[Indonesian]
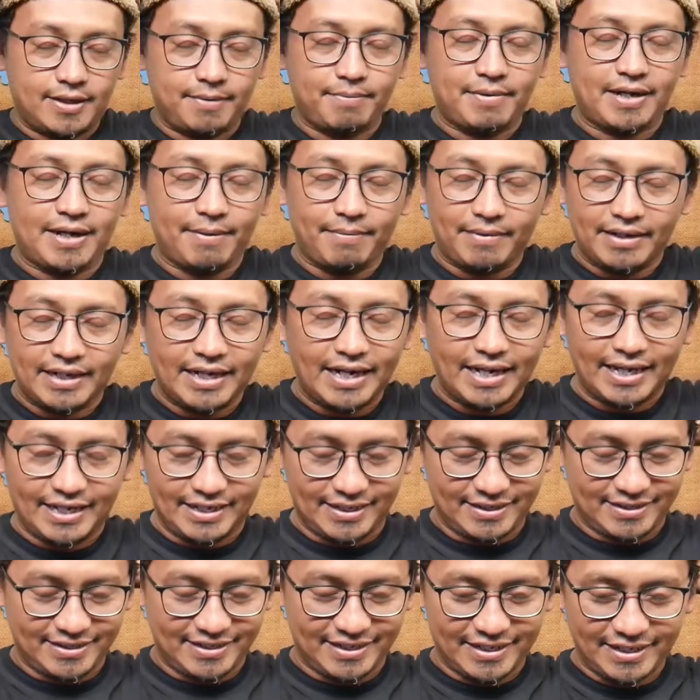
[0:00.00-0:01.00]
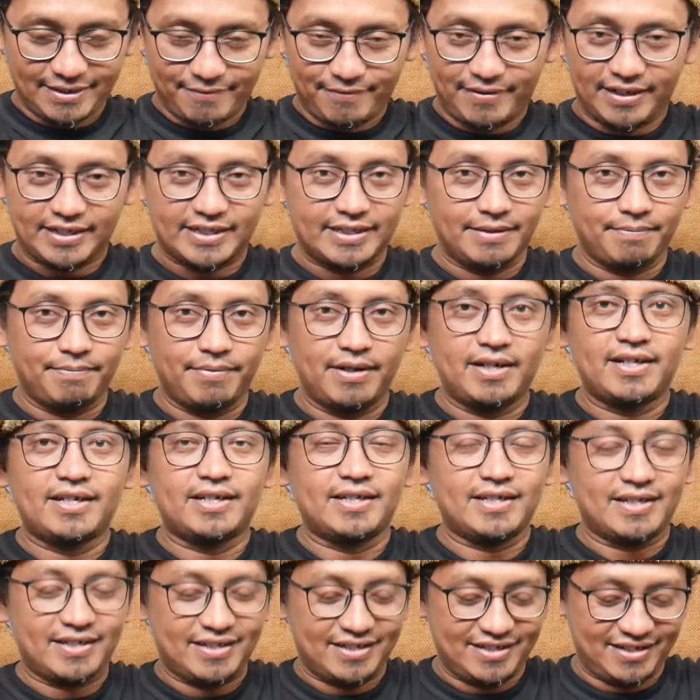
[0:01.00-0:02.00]
kemana-mana lah nah, hmm. fleksibel
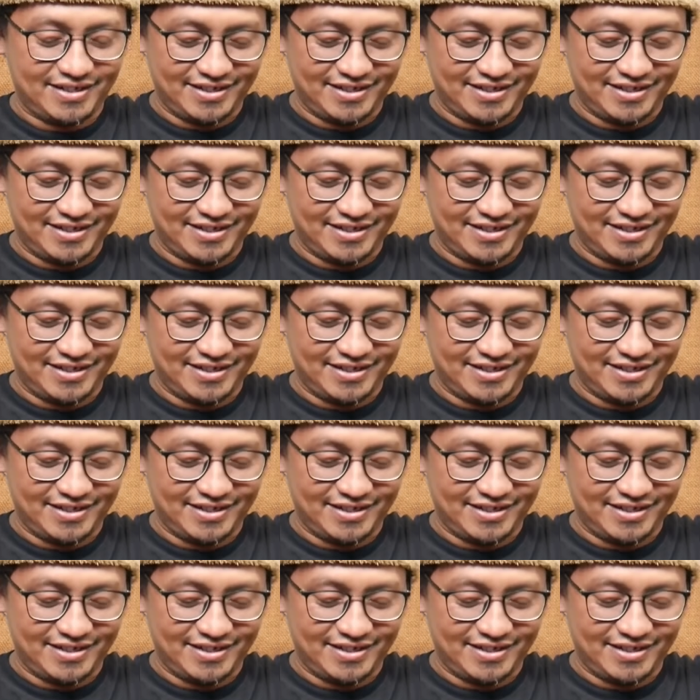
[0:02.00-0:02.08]
gitu